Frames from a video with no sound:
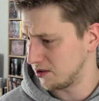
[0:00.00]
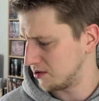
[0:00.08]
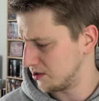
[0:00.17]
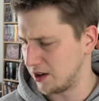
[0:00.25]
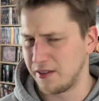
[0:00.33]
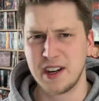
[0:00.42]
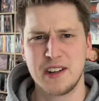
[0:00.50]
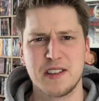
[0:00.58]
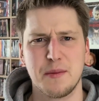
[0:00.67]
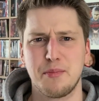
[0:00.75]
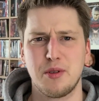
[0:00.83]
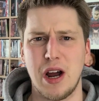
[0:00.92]
Äh, da waren ja
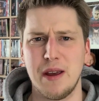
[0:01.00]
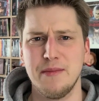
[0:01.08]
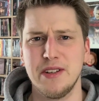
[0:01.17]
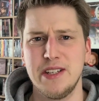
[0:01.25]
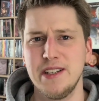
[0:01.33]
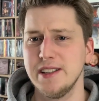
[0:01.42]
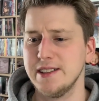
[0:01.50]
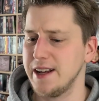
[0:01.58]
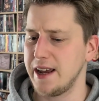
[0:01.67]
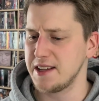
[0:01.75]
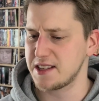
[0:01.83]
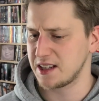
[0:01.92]
diese Prime Deal
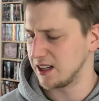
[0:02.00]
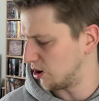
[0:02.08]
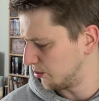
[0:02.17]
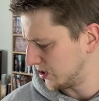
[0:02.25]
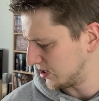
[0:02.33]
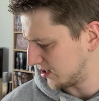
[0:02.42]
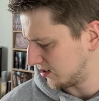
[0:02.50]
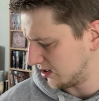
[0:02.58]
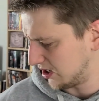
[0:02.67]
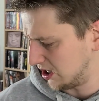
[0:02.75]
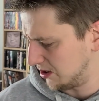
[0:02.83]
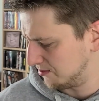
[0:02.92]
Days, glaube ich.
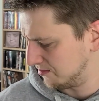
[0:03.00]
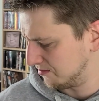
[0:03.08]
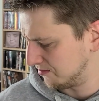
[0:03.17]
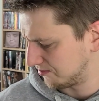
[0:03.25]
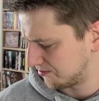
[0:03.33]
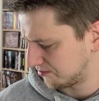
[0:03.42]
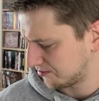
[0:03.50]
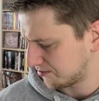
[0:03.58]
Ähm,